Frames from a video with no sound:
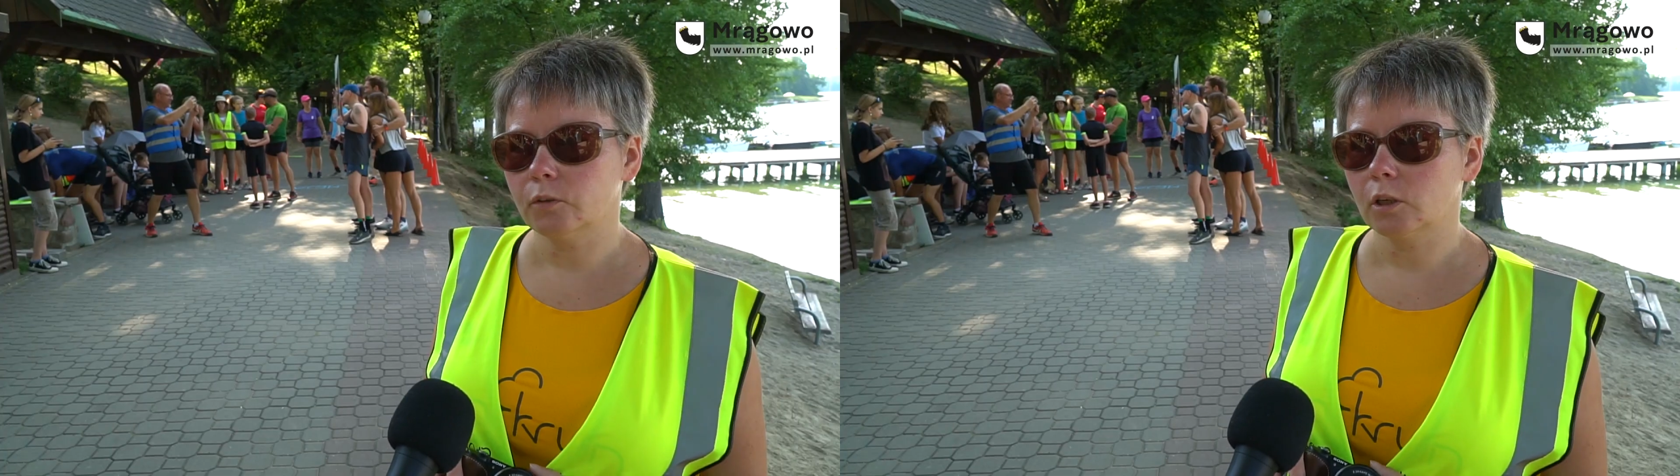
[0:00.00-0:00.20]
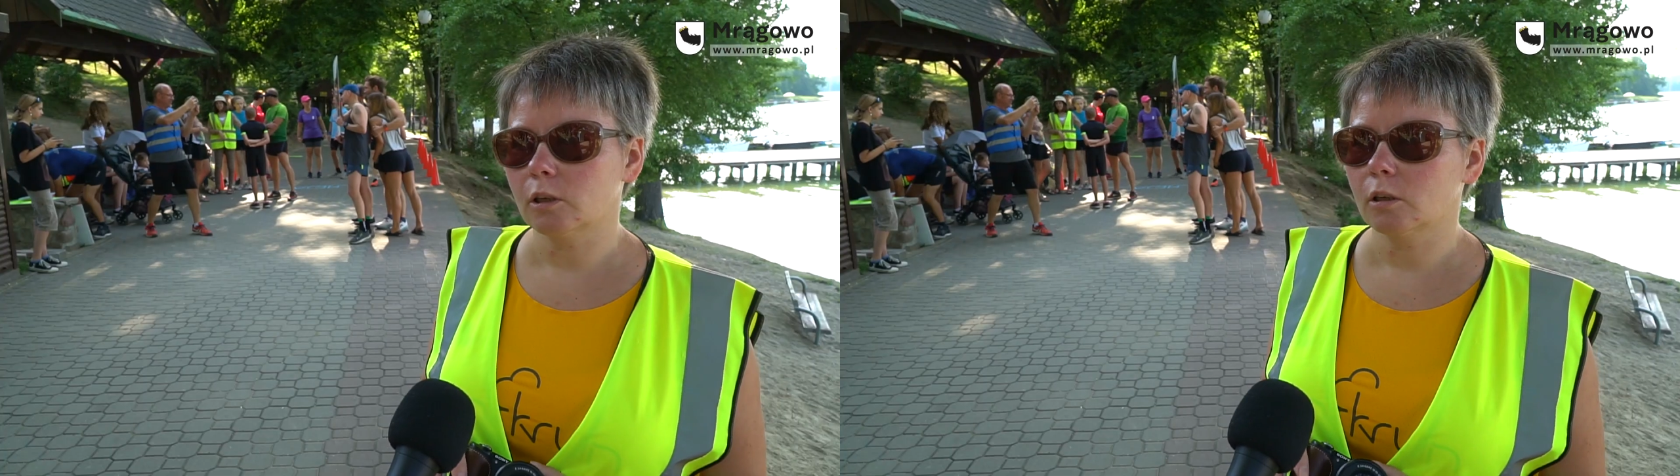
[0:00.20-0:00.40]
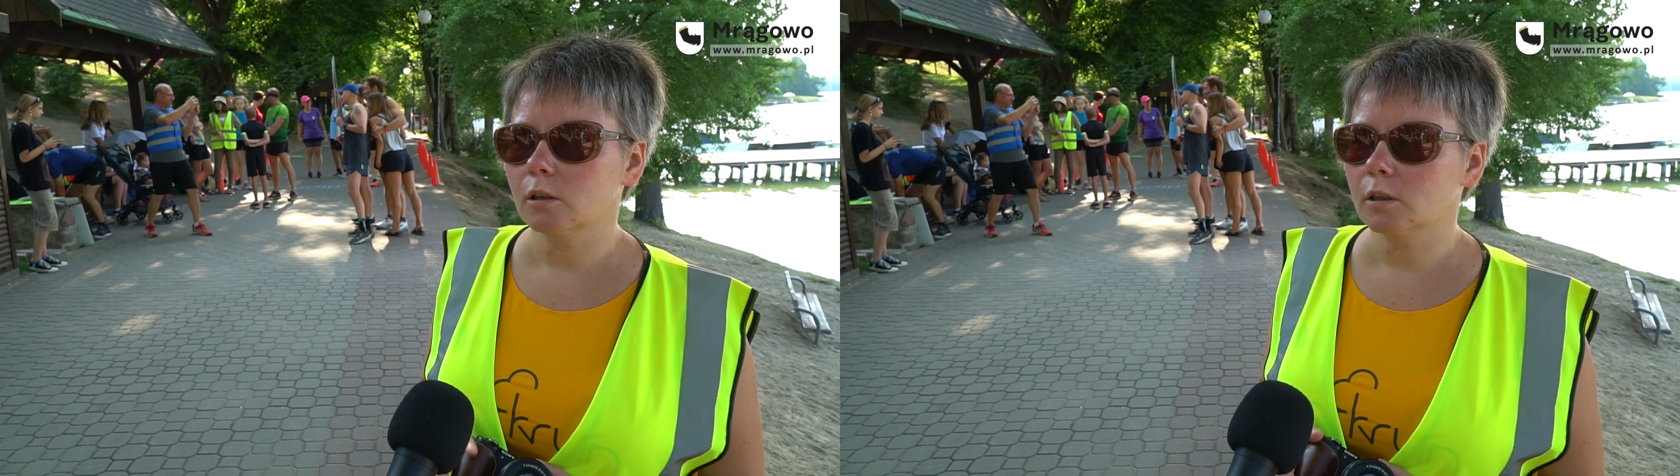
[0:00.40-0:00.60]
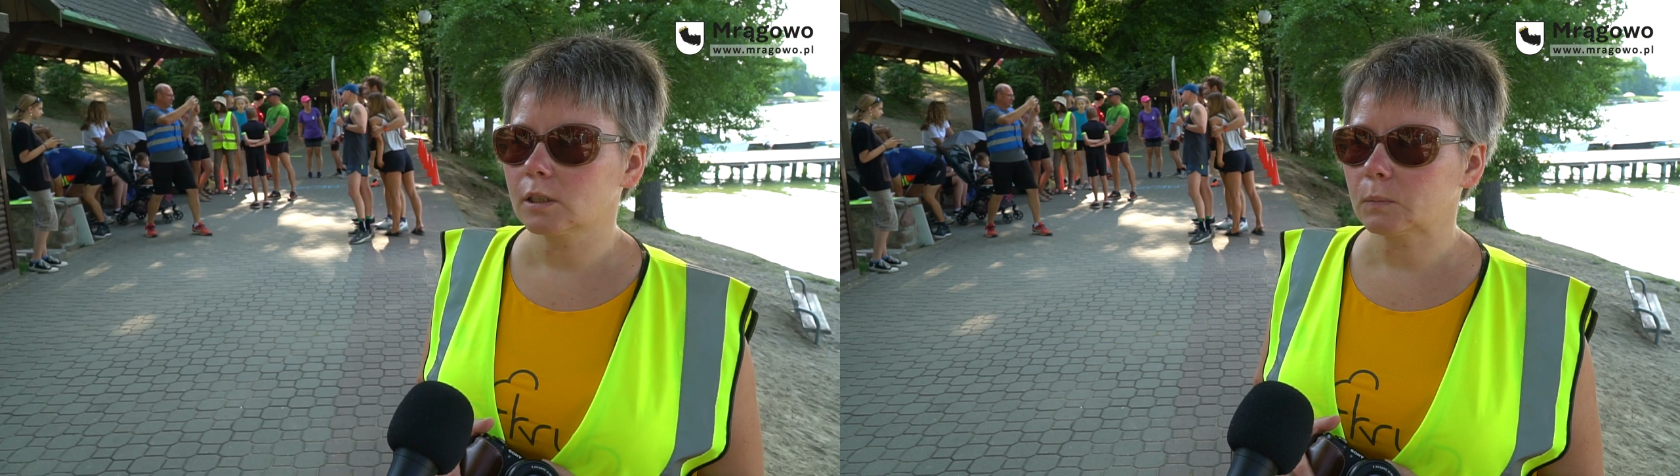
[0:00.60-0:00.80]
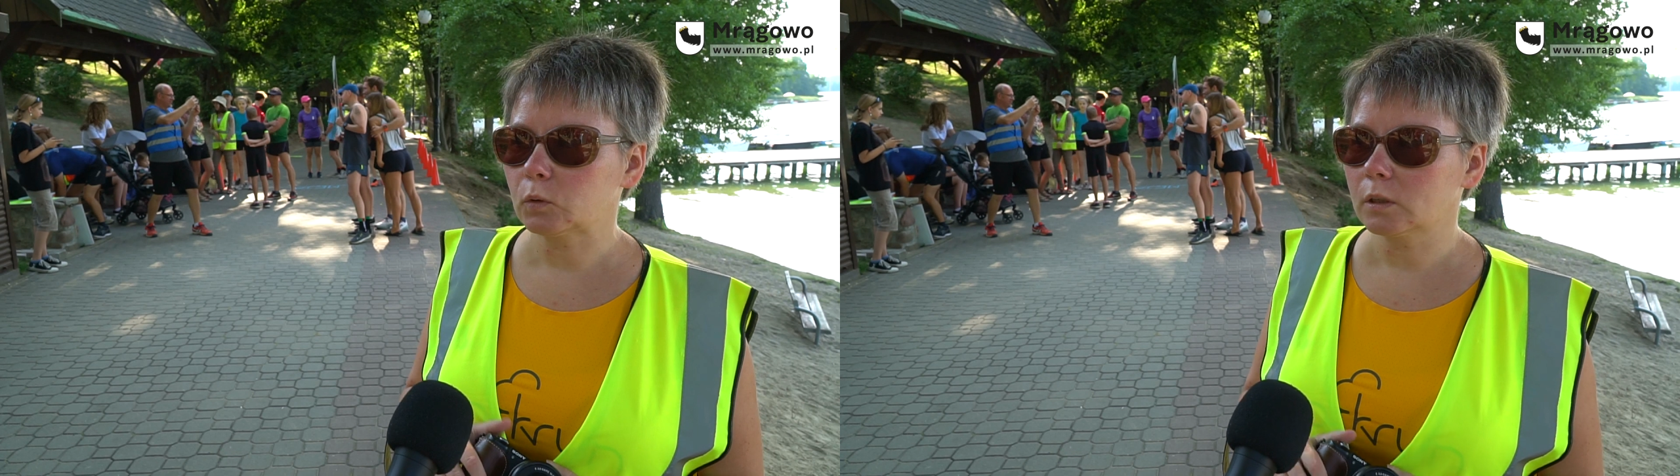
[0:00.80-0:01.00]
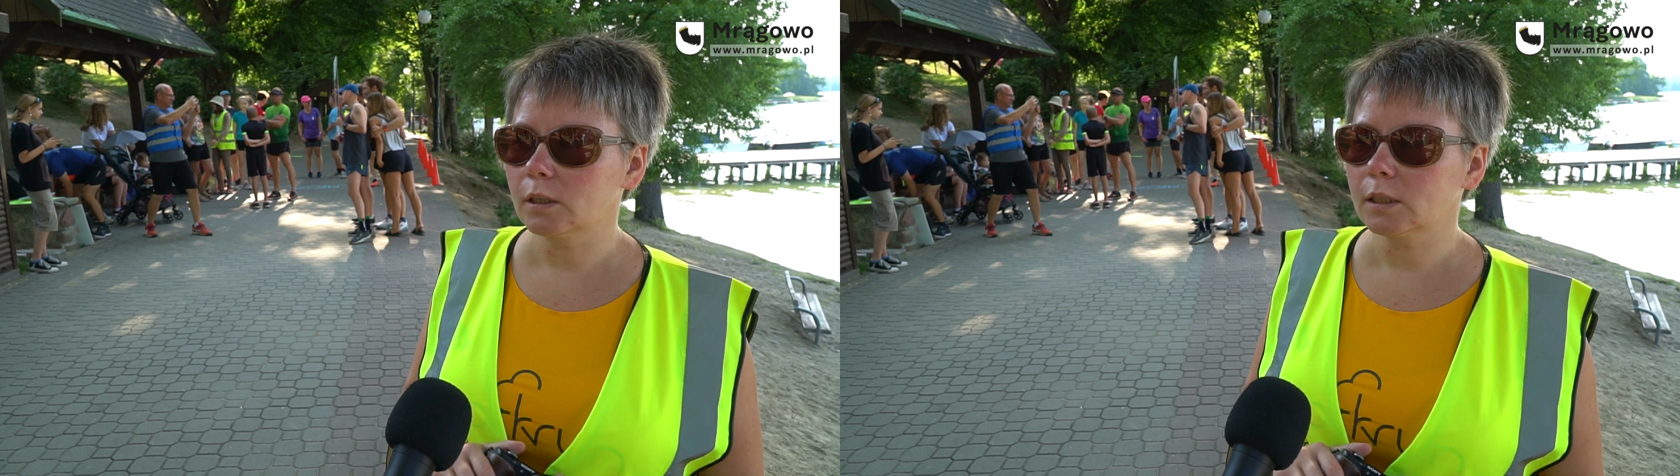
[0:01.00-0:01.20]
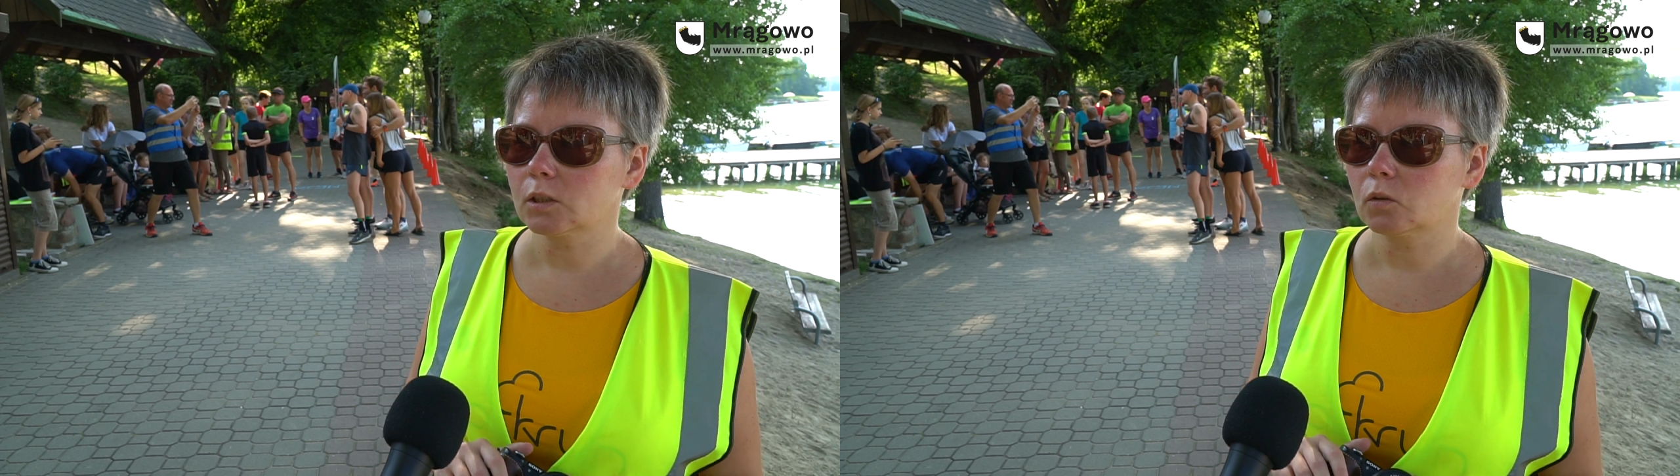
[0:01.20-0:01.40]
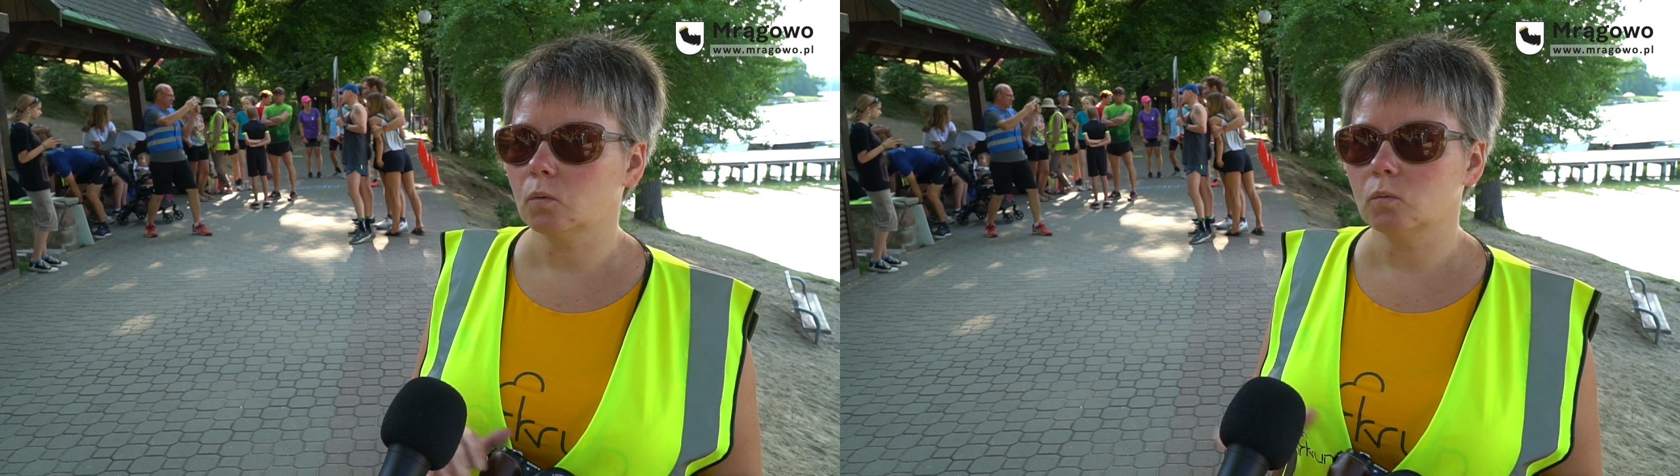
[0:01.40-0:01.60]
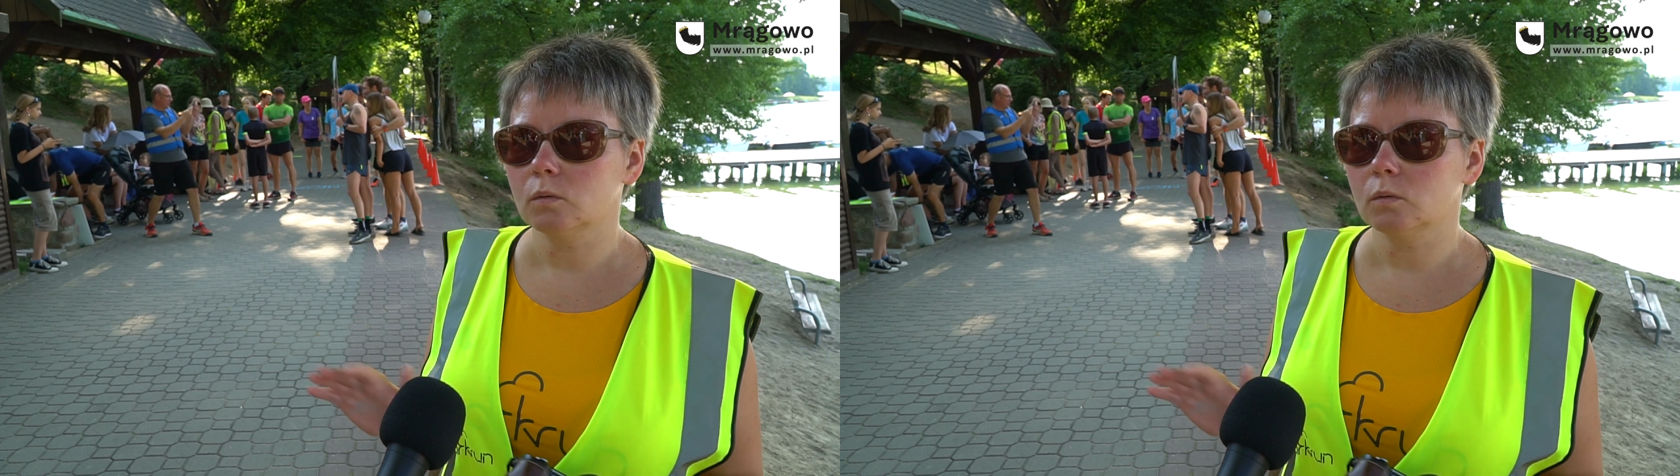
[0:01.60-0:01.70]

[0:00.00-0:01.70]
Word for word: E, spotkania są